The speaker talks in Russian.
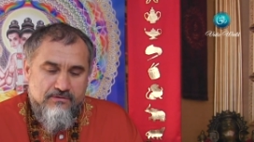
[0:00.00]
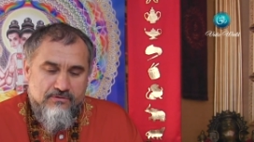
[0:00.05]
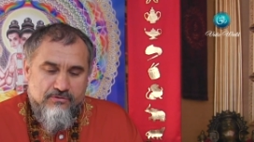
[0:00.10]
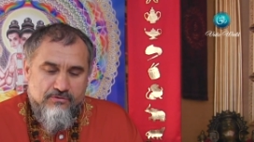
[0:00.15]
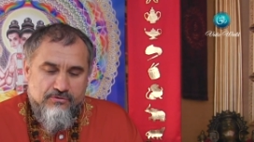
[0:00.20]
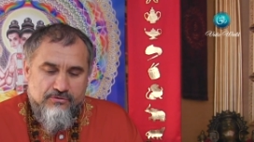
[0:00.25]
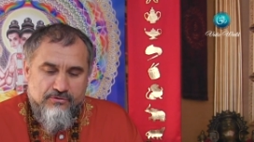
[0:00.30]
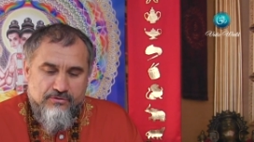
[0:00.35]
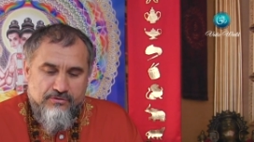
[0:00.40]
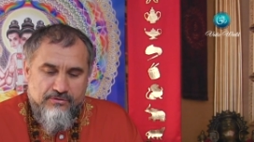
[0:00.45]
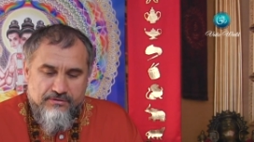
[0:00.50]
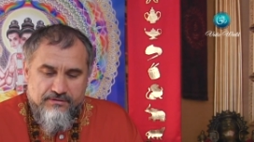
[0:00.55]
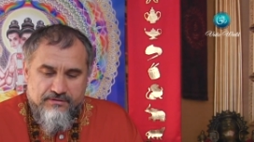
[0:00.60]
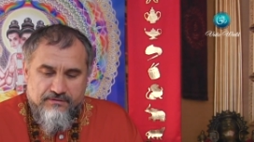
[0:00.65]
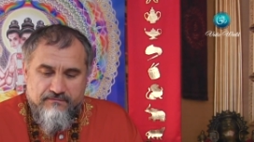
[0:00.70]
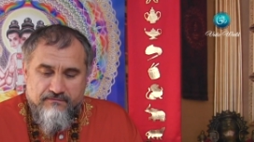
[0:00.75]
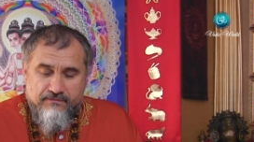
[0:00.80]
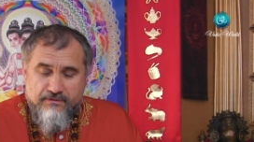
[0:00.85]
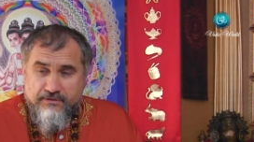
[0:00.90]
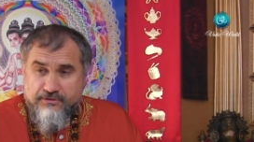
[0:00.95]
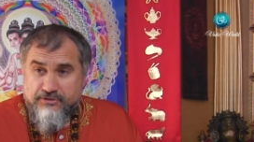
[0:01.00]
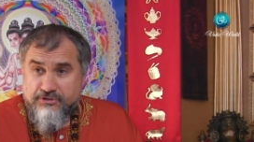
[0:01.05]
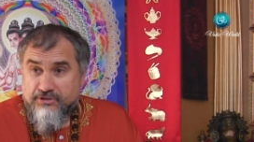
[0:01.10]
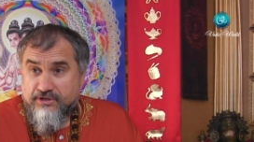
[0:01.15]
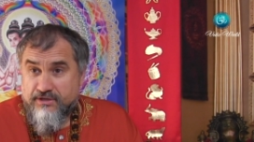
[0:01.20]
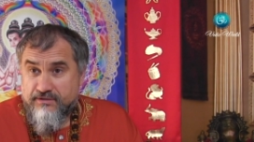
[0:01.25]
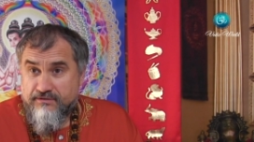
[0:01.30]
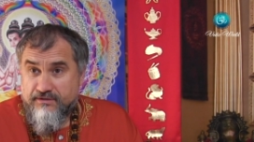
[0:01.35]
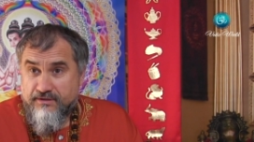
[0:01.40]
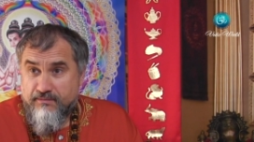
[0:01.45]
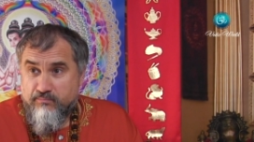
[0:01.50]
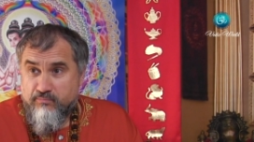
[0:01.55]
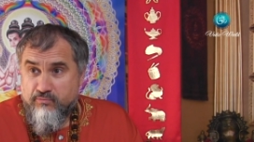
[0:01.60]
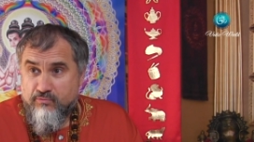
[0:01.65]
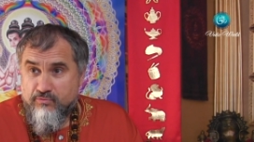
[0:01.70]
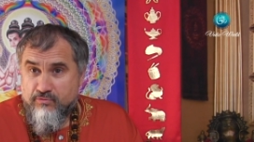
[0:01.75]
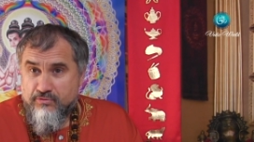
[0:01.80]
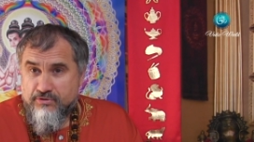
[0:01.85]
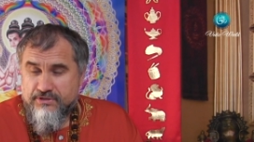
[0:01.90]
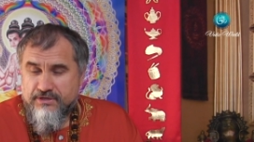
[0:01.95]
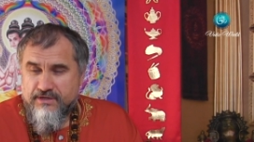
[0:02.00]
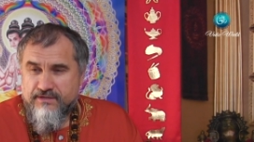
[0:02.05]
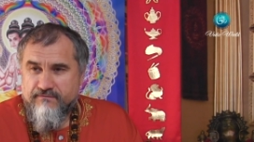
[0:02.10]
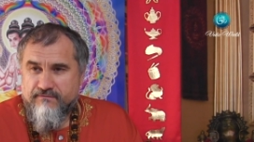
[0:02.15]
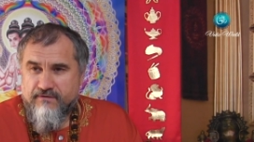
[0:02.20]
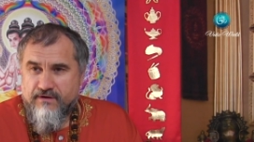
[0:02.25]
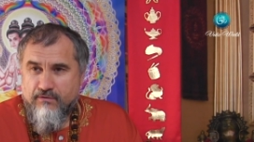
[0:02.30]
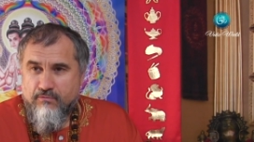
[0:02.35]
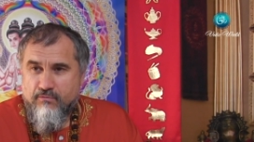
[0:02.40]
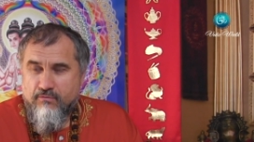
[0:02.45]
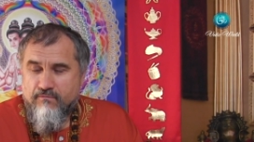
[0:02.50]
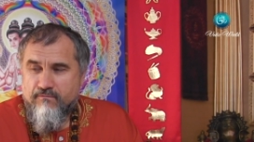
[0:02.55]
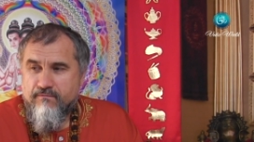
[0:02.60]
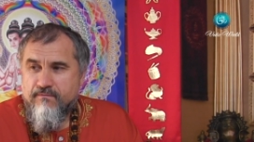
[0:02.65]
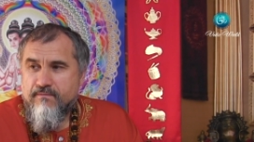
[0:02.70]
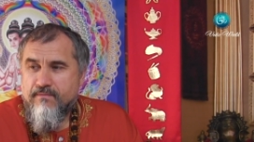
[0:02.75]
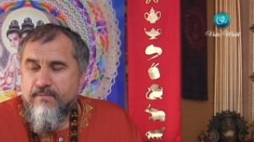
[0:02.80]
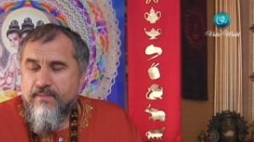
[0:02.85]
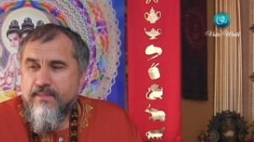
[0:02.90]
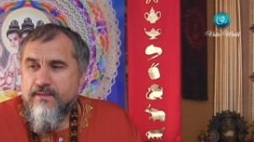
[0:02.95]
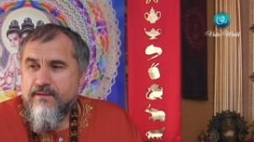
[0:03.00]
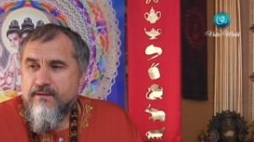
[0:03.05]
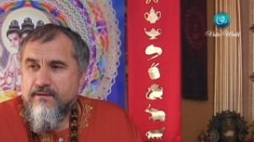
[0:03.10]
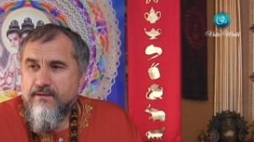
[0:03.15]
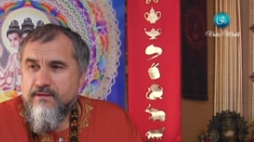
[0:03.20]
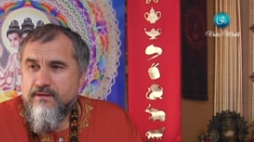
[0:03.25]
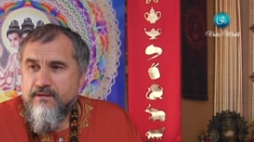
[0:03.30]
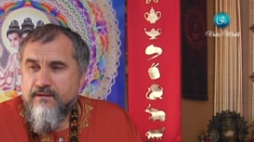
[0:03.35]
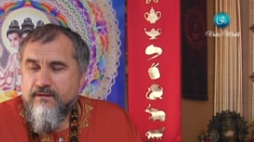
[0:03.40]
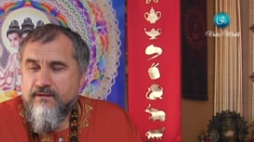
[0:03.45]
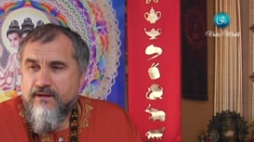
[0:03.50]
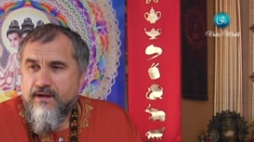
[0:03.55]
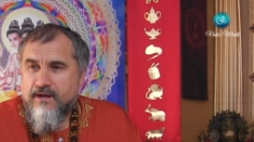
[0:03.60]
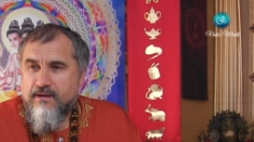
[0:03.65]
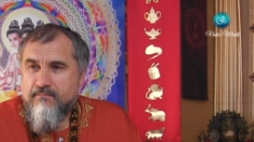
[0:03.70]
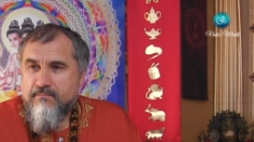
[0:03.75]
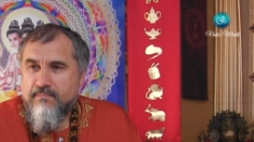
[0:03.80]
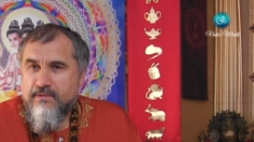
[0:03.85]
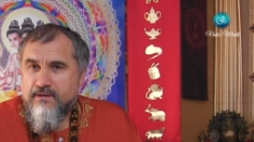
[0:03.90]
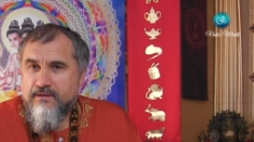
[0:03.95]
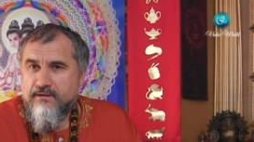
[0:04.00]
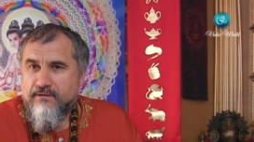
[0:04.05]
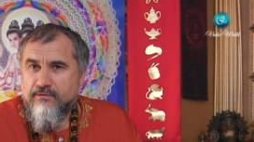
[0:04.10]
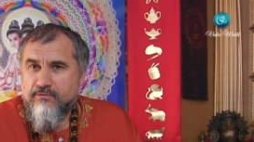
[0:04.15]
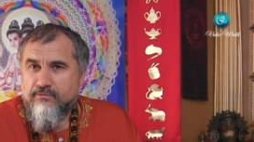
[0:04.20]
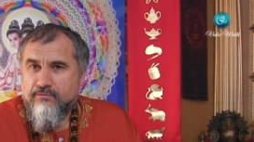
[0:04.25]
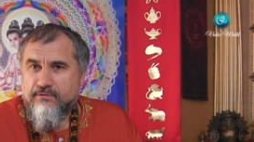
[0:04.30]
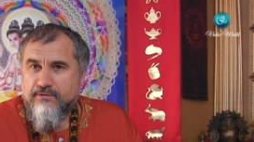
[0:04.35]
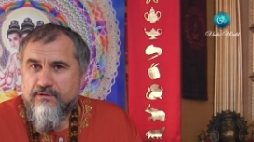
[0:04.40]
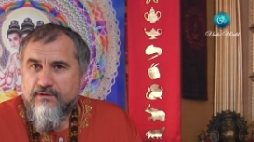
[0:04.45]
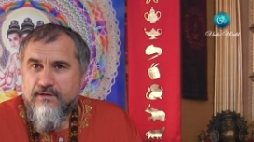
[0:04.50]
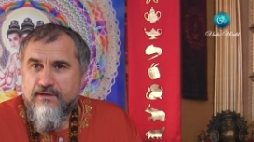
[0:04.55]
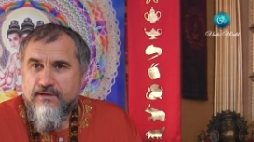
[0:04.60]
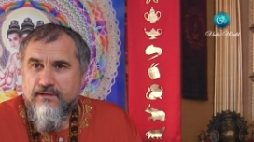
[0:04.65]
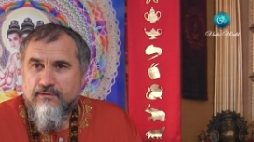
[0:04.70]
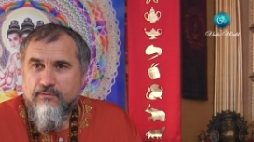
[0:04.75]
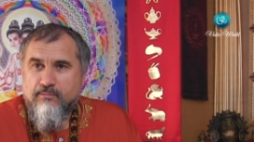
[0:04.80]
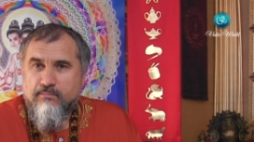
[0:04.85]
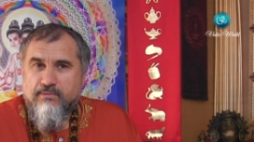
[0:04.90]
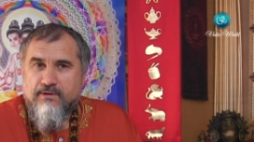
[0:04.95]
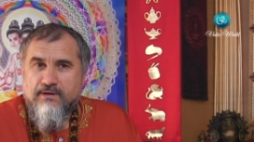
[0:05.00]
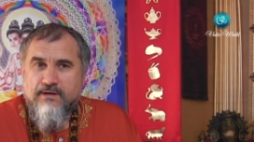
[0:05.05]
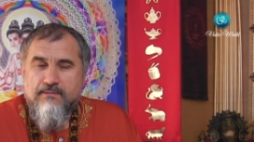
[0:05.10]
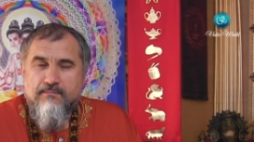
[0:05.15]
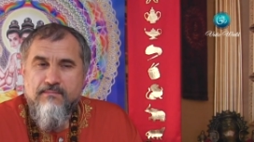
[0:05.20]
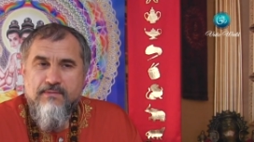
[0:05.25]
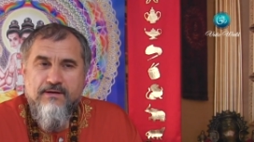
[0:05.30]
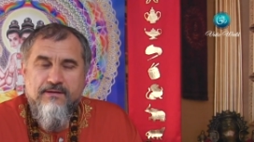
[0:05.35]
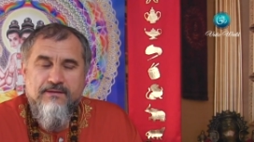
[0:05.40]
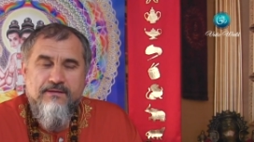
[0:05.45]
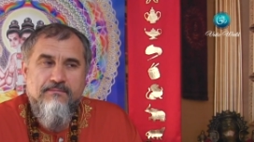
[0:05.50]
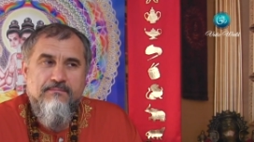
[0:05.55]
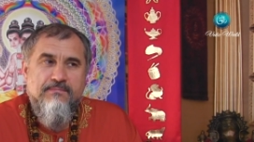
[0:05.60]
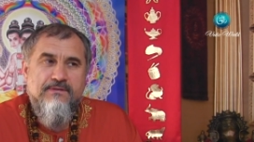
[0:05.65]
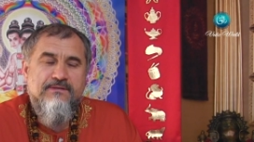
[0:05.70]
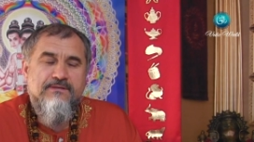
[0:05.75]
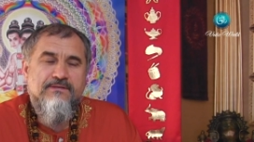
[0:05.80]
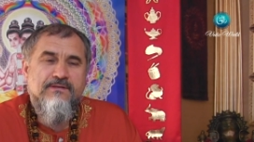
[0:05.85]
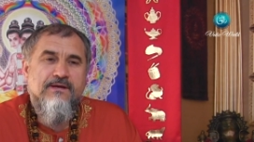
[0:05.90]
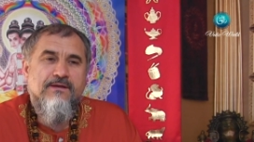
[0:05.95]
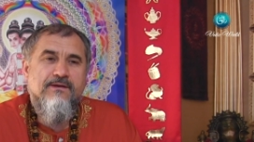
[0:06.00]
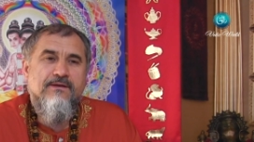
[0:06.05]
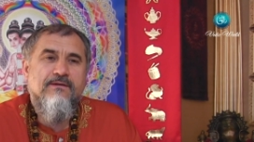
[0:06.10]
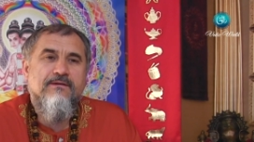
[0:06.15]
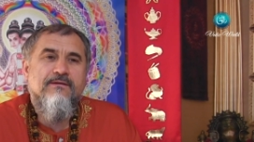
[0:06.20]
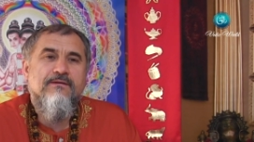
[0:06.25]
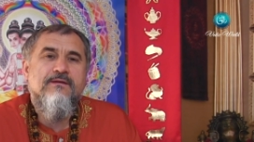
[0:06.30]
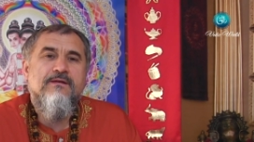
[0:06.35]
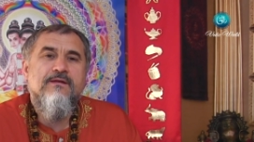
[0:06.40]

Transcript: то, что называют Шадрипу, Шейфрагу, Кама, Кротха, Лобхамада, Мацарья.